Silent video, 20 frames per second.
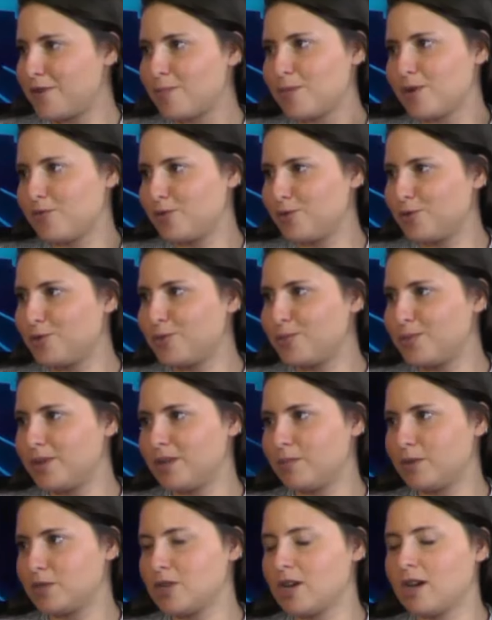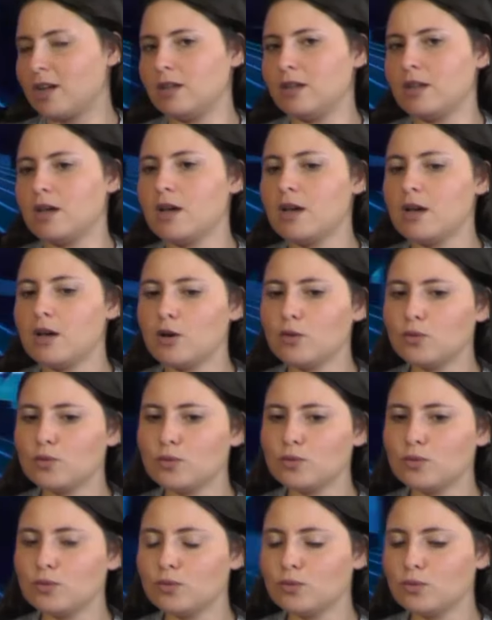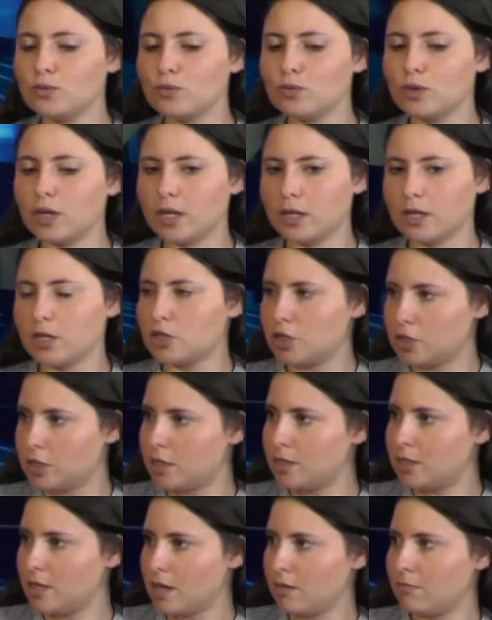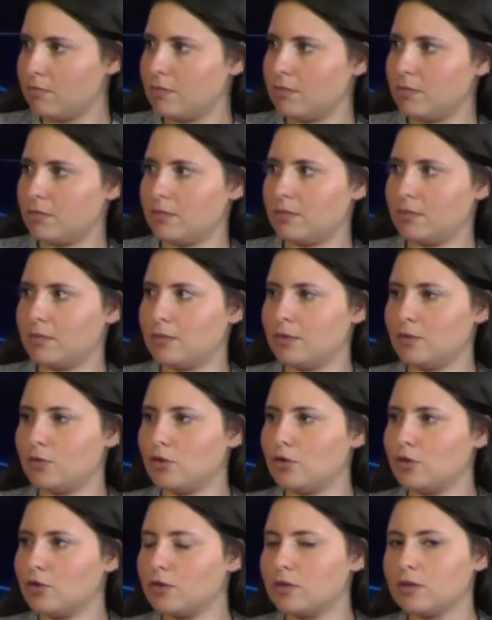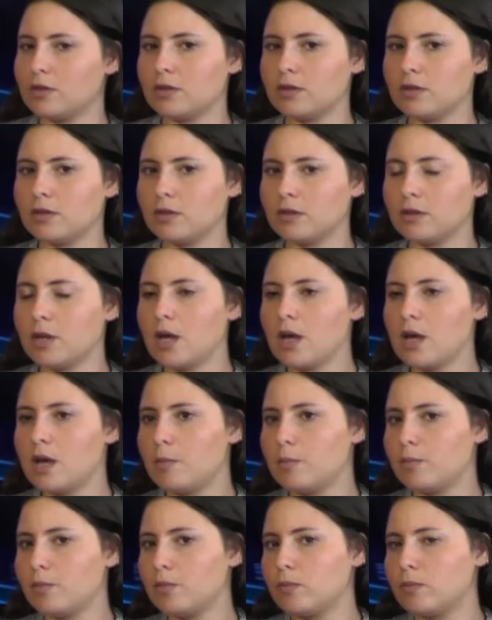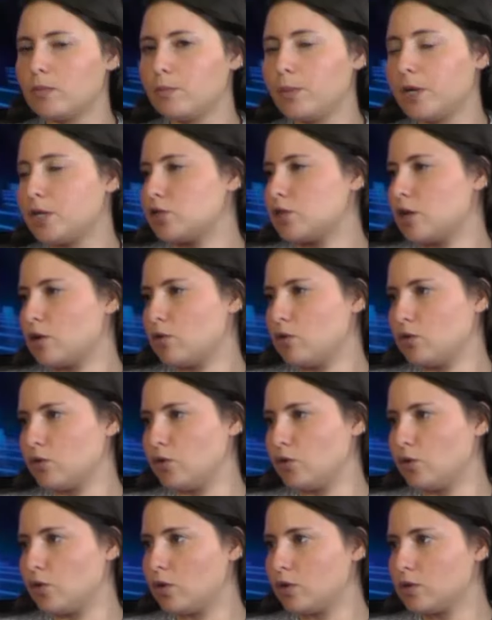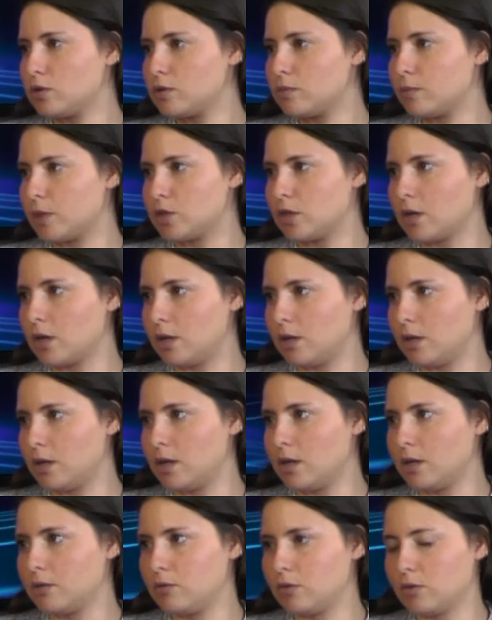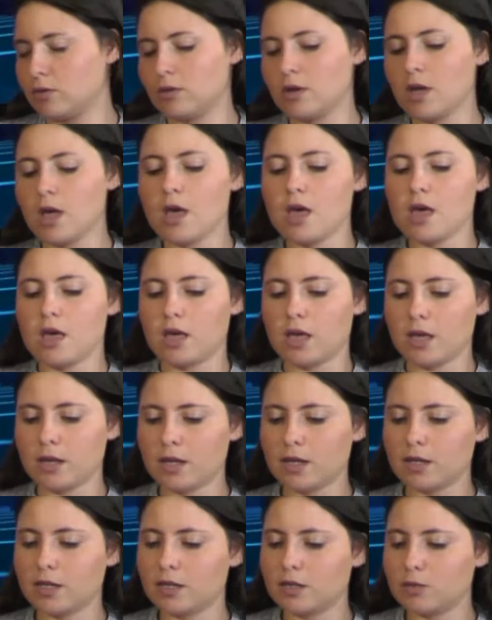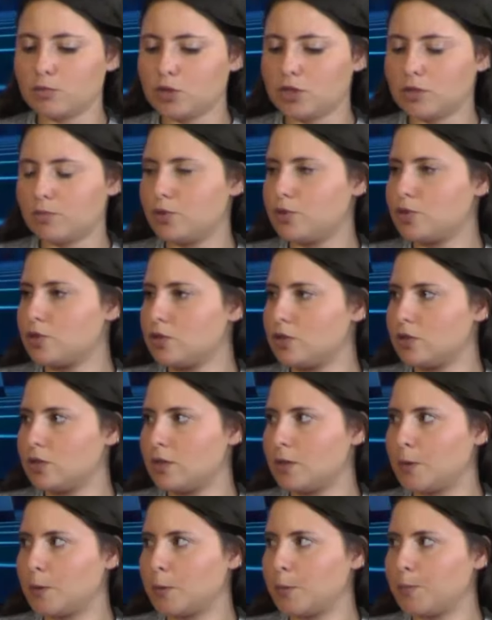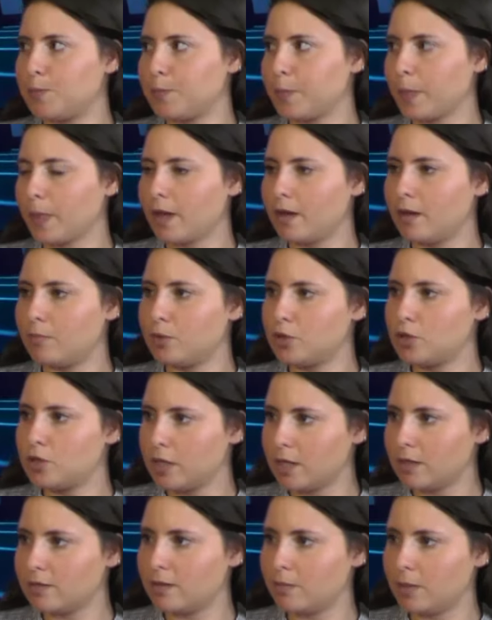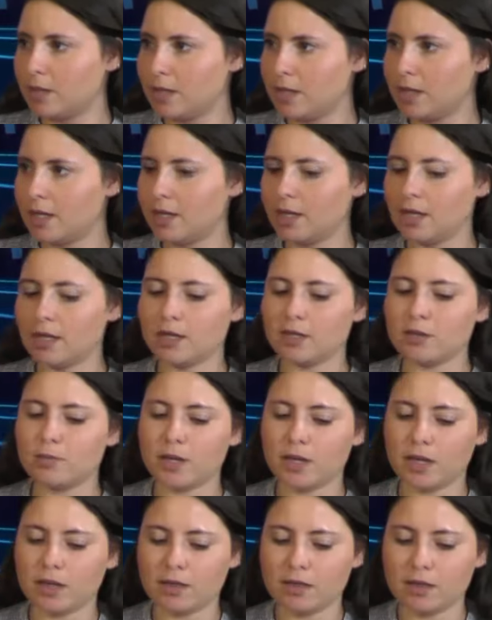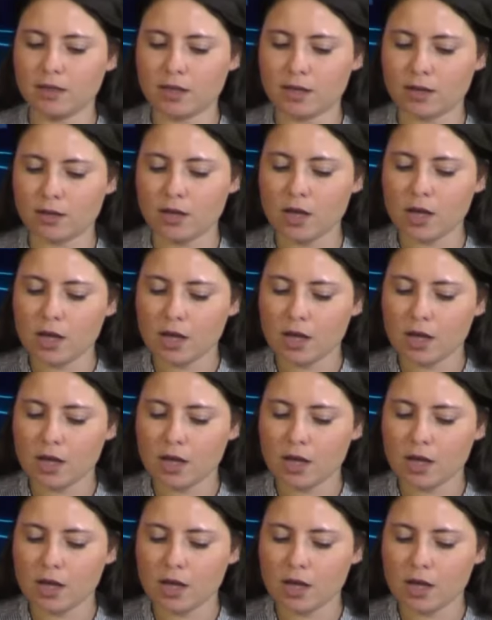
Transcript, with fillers: فما في الدومين ما شاء الله وانا جديده ايوا دونك برشا كونكورونس ما شاء الله دونك انا كي نمشي باش باش نخدم اللي هي الخدمه هذه